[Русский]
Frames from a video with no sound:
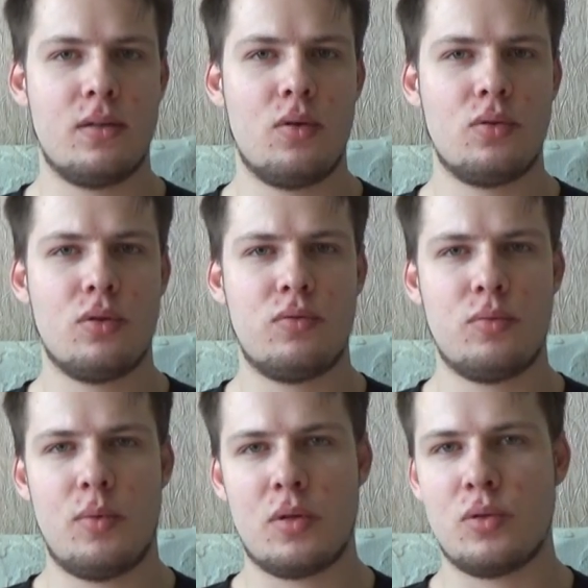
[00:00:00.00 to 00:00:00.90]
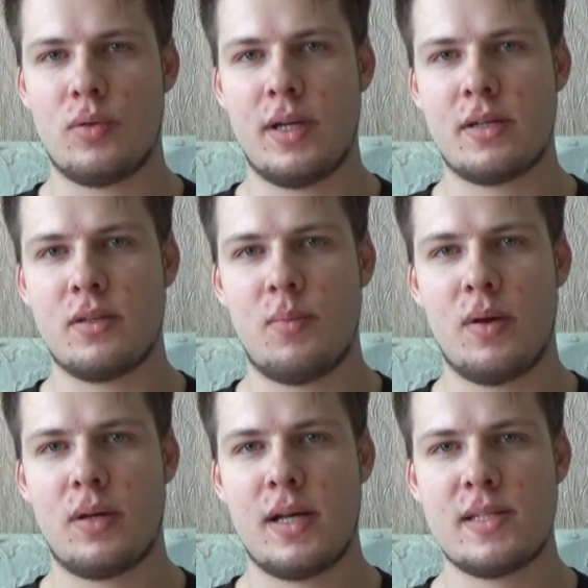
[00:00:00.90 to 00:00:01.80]
но тот футбол, который Эйртон
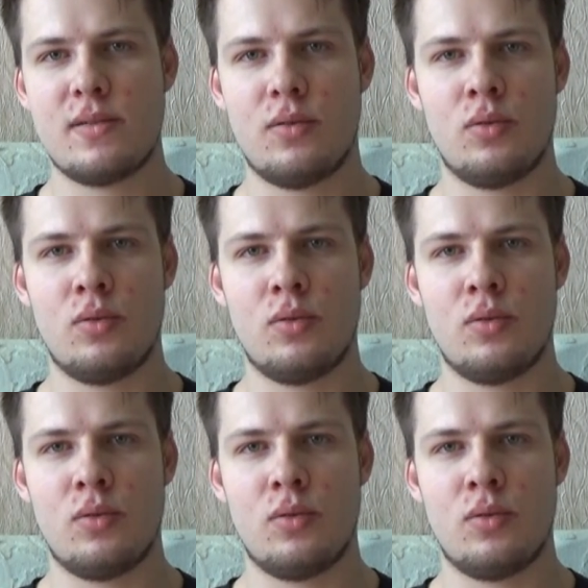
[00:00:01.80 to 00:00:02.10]
показывал,